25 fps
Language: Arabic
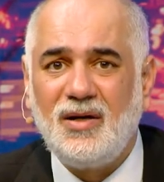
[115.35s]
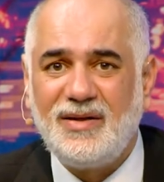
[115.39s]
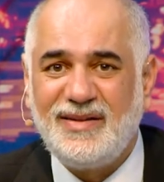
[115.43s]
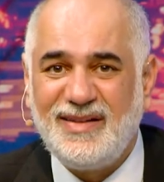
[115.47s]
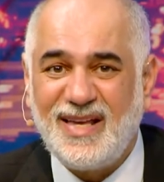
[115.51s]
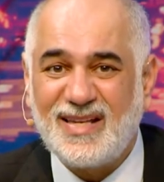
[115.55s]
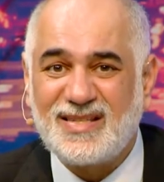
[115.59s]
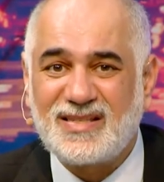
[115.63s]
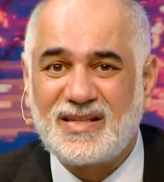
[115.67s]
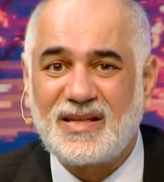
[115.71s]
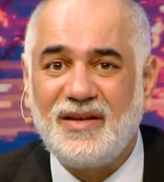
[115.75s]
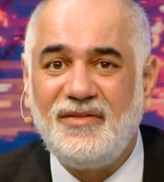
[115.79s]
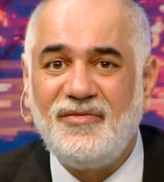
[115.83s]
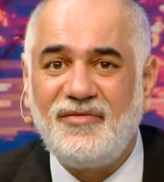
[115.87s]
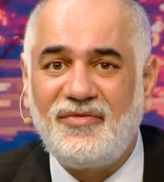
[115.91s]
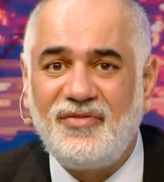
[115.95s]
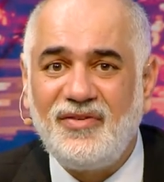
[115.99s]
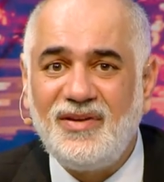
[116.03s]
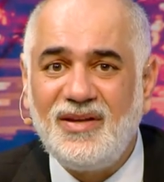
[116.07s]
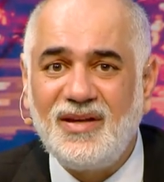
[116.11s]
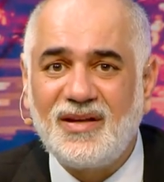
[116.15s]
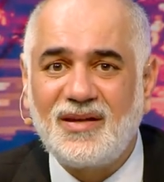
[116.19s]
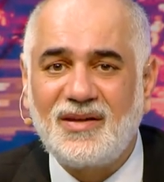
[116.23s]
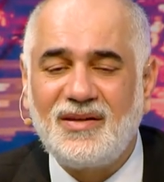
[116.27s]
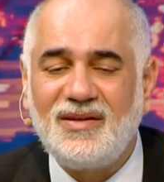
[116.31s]
يسكن
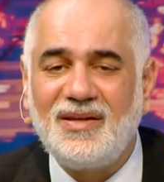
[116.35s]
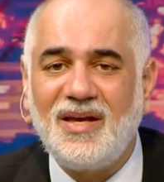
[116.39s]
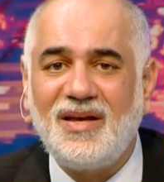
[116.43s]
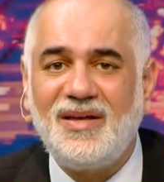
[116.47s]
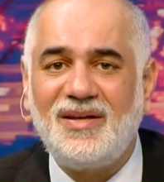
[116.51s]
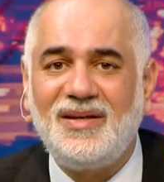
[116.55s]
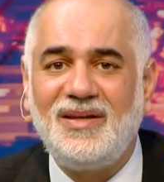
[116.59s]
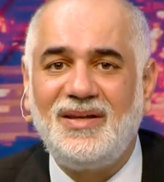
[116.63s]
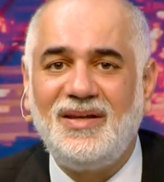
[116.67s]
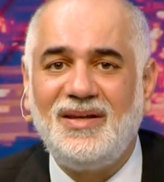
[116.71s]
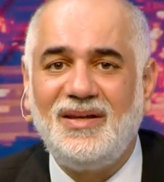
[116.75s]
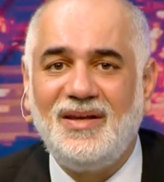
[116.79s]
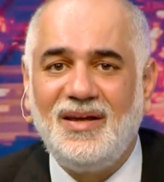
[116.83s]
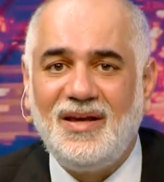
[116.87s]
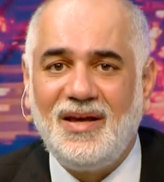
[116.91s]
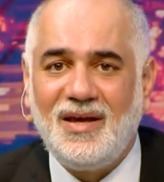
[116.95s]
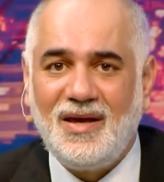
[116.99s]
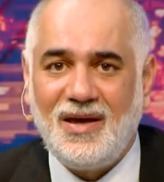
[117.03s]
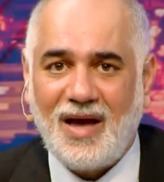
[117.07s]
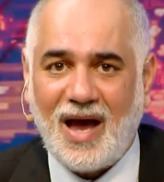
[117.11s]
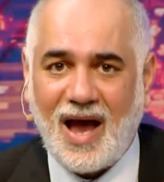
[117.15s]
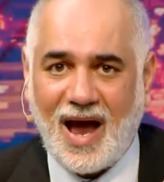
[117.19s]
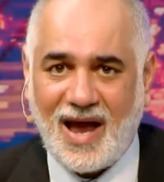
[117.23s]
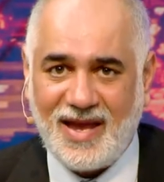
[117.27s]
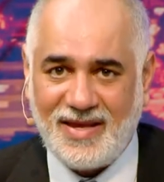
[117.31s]
فيك يعني
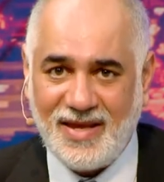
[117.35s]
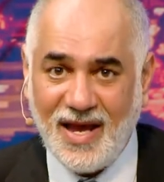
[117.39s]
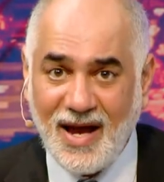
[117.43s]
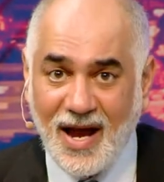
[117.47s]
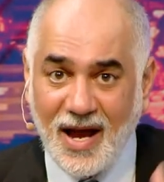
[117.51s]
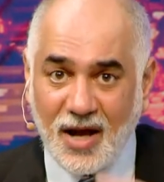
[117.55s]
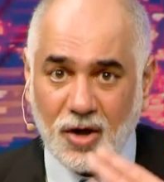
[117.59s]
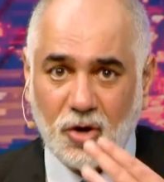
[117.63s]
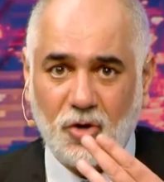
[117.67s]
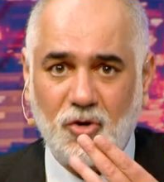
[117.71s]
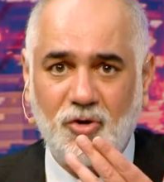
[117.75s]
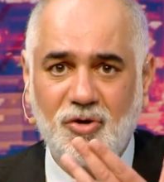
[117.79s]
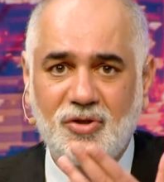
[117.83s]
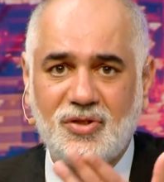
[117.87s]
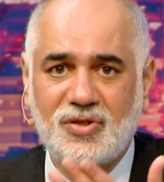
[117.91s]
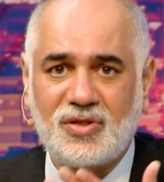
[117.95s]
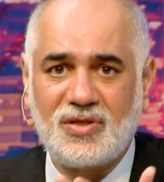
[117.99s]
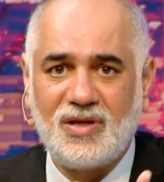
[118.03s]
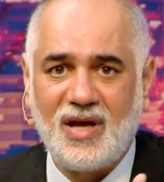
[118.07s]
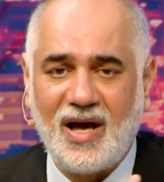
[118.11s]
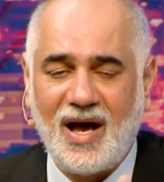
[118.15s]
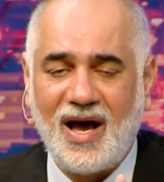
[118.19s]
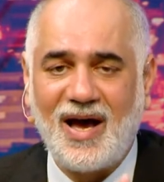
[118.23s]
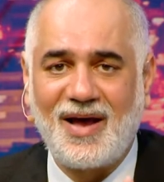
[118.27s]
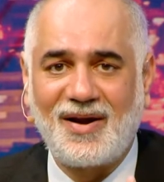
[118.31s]
حيعكس
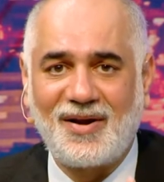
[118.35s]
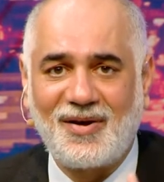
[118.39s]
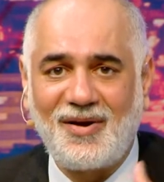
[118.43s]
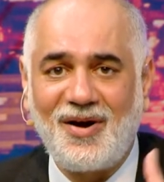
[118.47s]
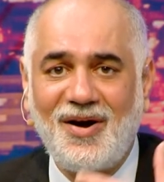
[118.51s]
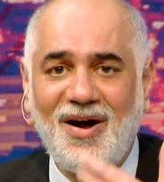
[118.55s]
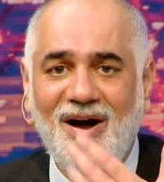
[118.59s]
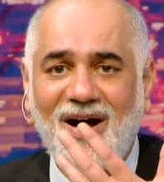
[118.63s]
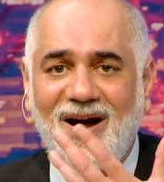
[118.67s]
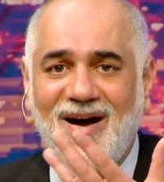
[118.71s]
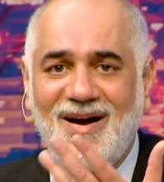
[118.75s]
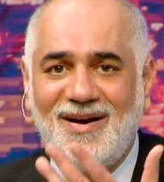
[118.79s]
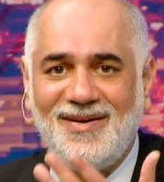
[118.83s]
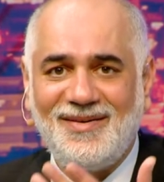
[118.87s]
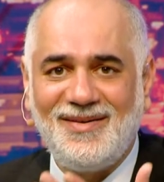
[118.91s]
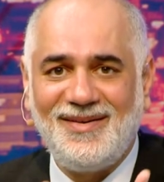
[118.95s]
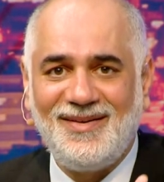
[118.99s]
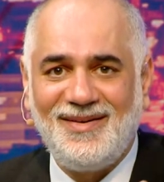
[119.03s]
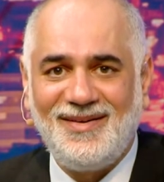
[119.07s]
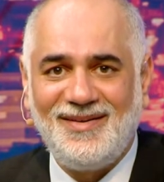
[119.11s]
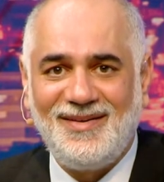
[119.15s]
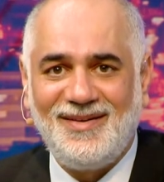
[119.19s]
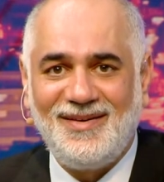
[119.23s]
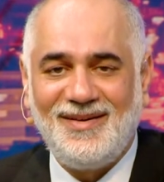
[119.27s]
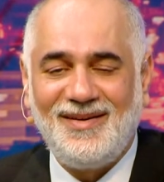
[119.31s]
الراحة
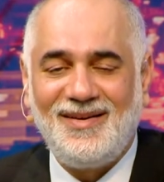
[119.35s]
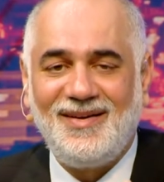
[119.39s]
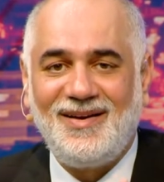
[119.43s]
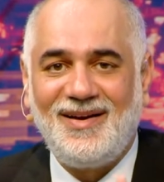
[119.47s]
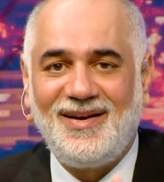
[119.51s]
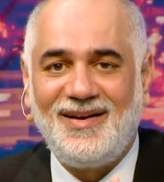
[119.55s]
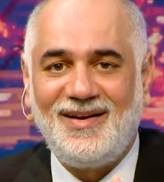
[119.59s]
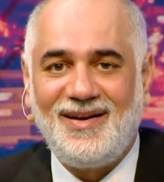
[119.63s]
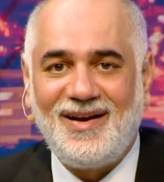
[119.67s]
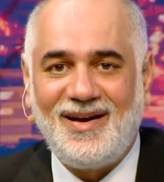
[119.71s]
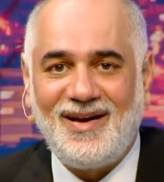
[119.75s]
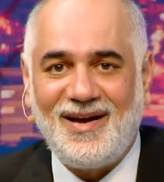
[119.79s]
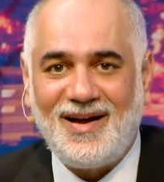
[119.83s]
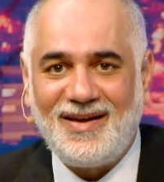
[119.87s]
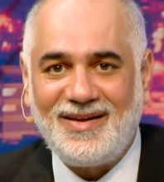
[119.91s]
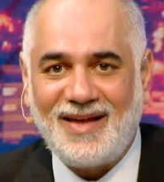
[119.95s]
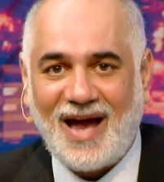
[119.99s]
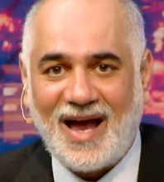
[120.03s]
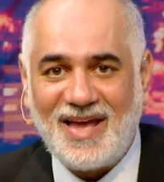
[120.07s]
أمين.